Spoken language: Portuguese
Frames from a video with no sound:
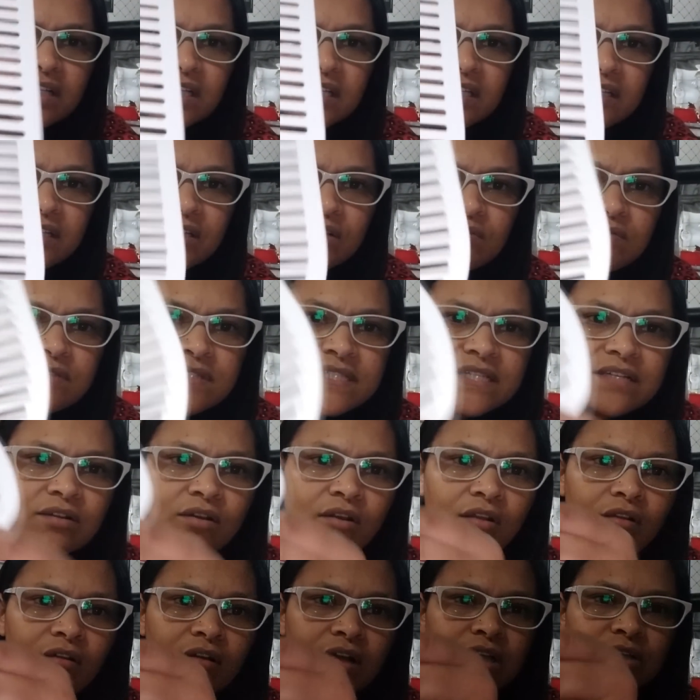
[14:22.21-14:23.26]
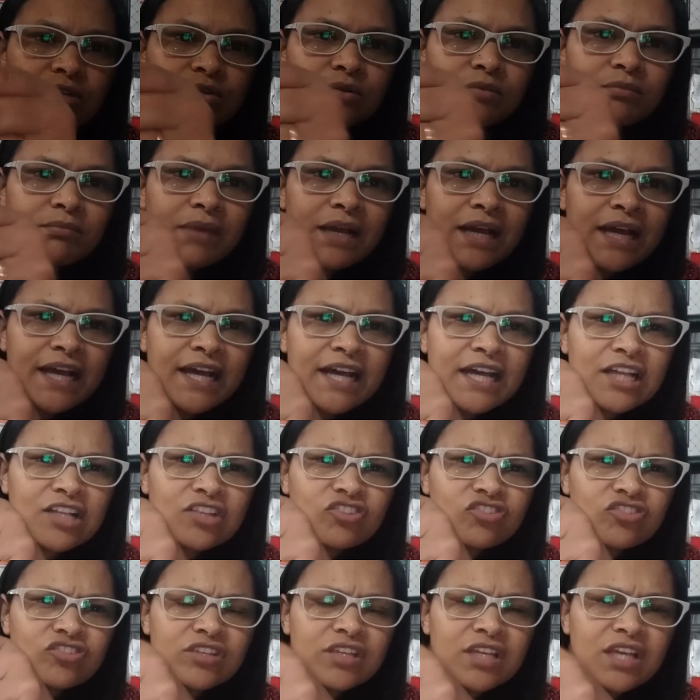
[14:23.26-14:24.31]
Então você coloca
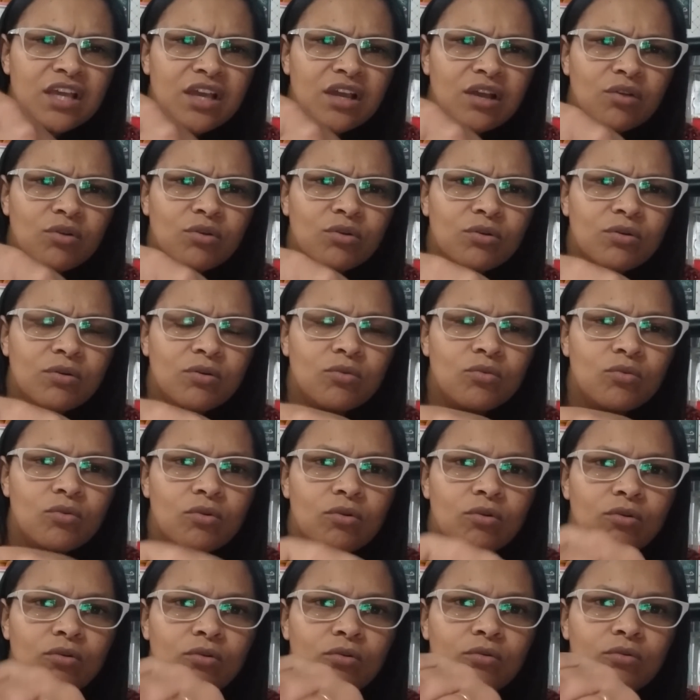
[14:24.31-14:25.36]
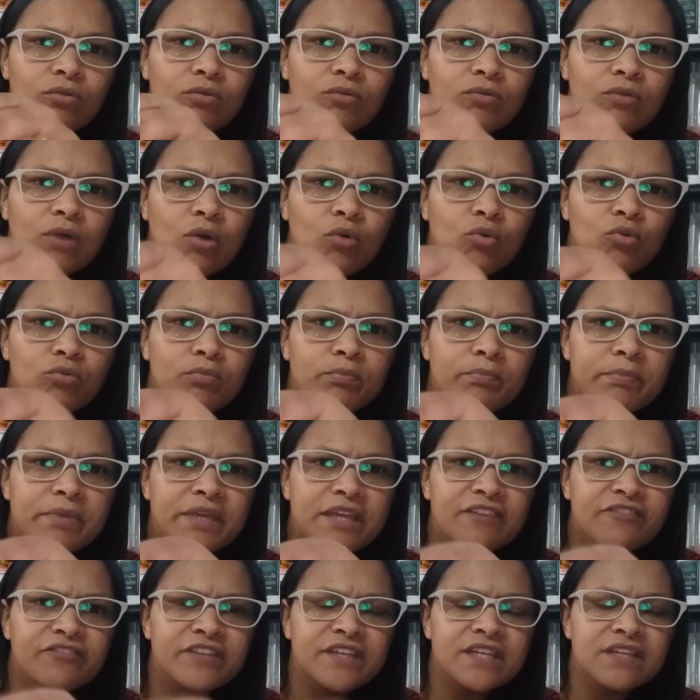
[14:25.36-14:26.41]
tomate ou, ou algum
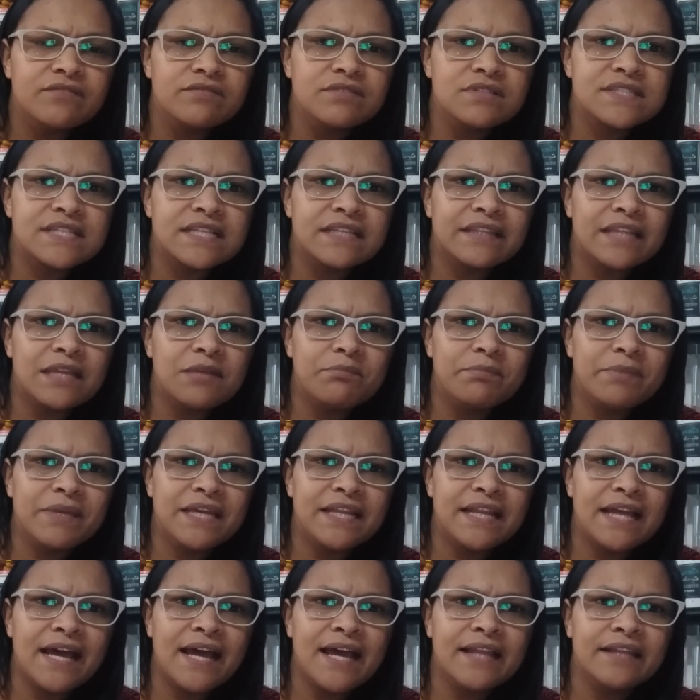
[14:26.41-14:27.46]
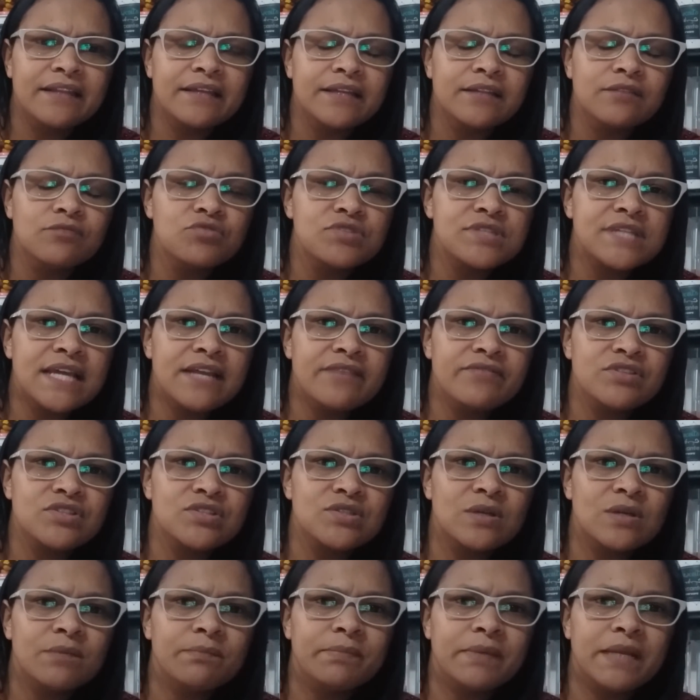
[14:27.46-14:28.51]
bife que você temperar, né? Que não serve
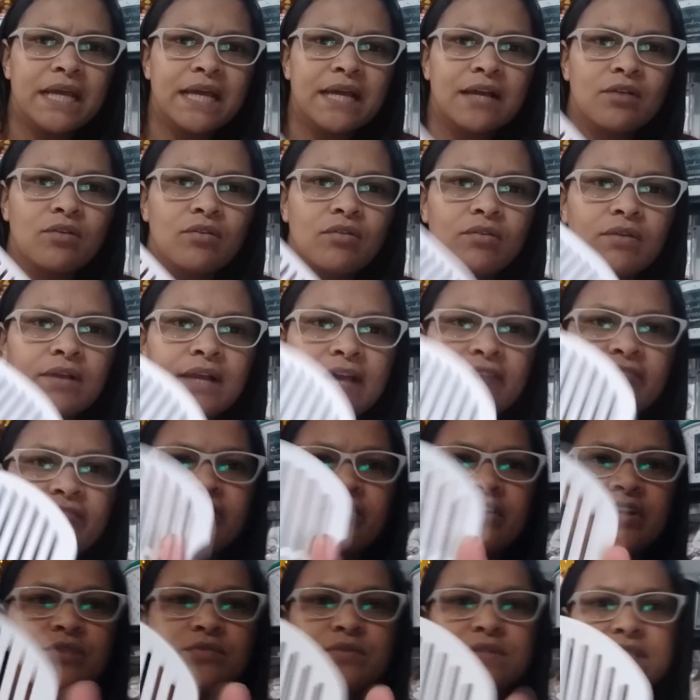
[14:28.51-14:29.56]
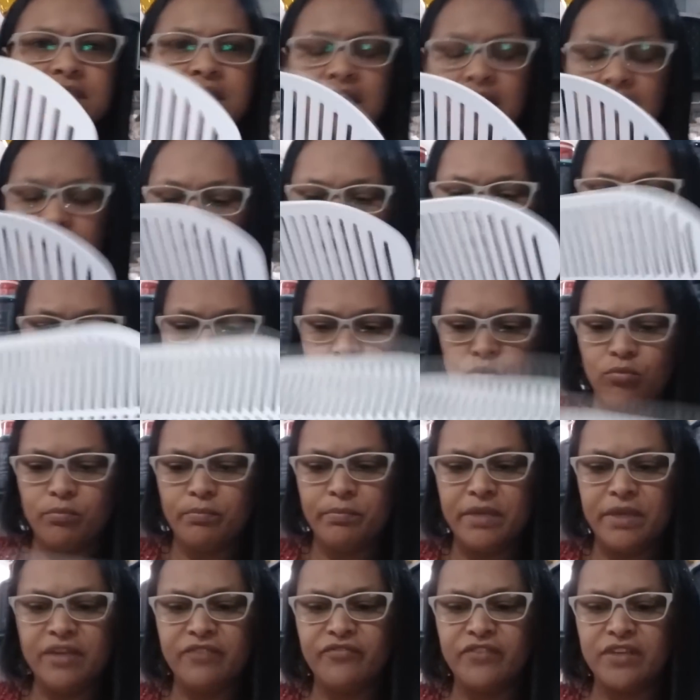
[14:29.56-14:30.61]
só pra colocar frios. Algum
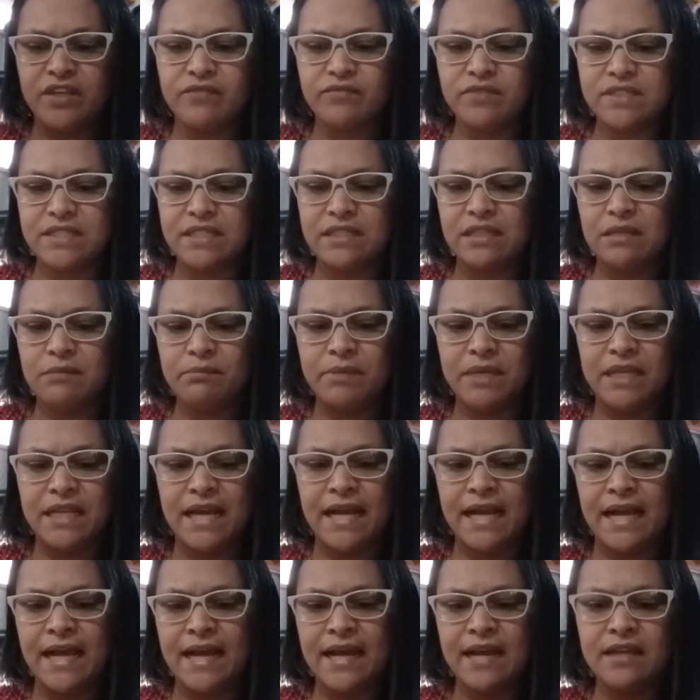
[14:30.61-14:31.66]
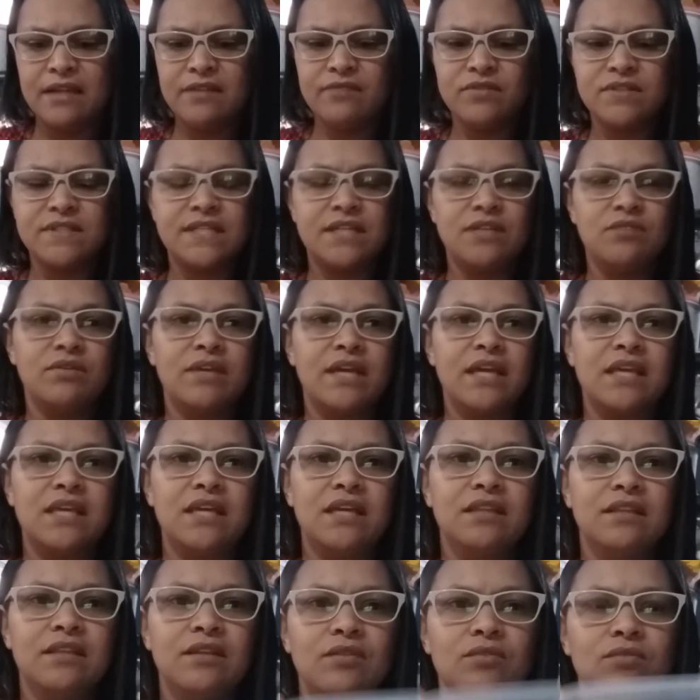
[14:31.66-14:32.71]
bife que você temperar carne e você não quer que
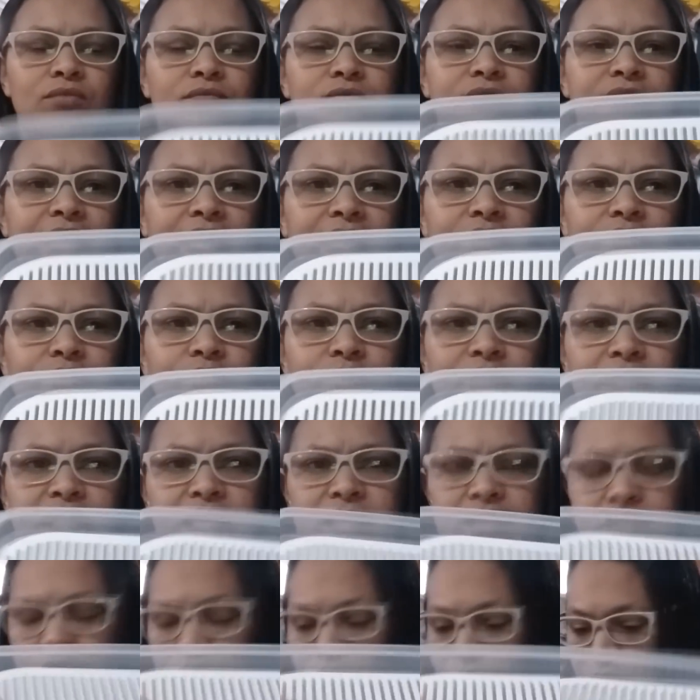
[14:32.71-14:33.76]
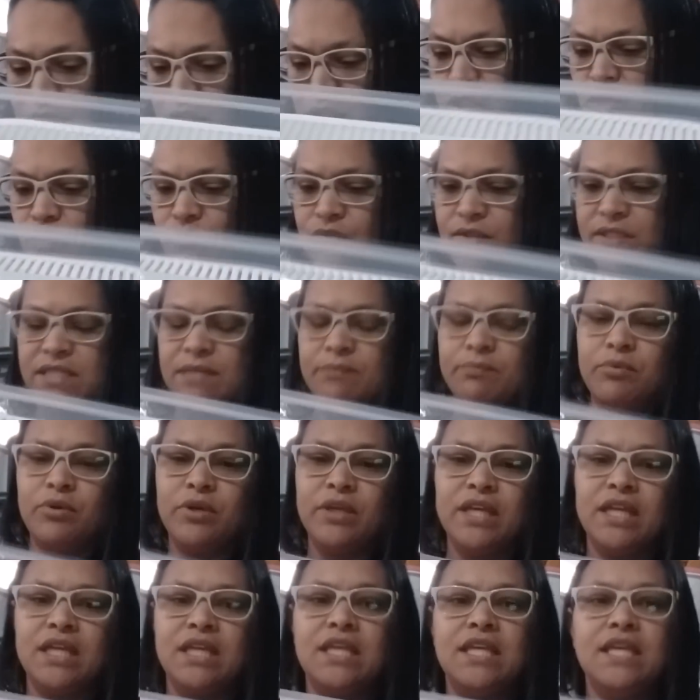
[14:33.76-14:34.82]
entre em contato líquido, então você
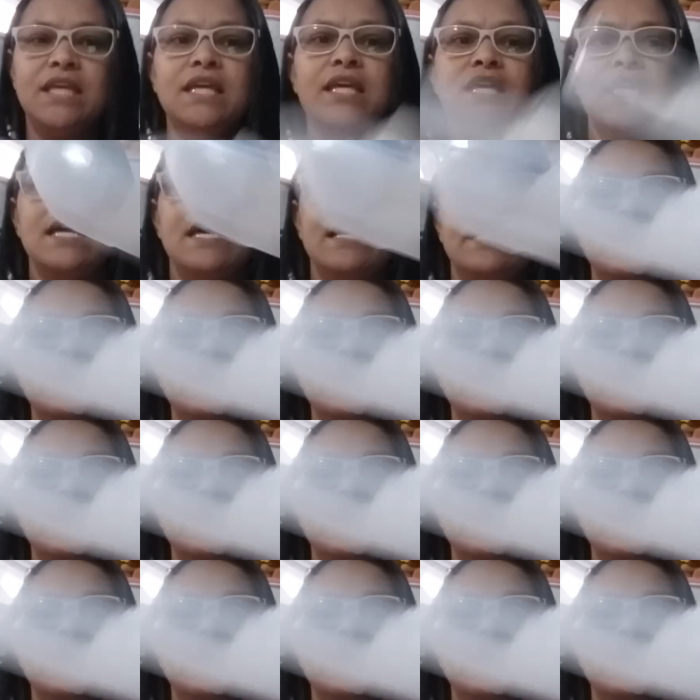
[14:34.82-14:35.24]
põe aqui.